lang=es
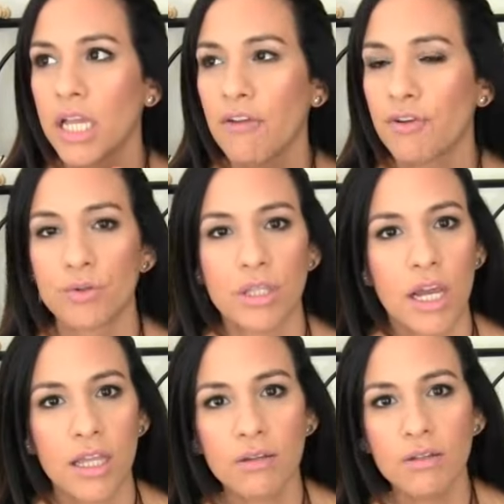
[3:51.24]
he
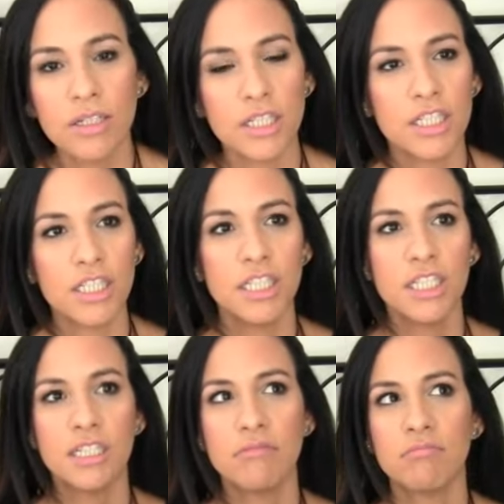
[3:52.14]
afrontado
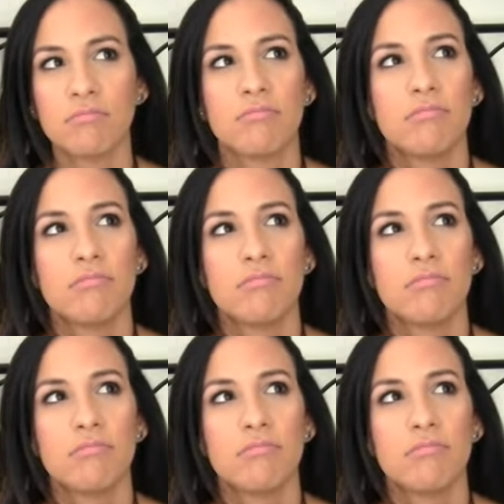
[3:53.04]
y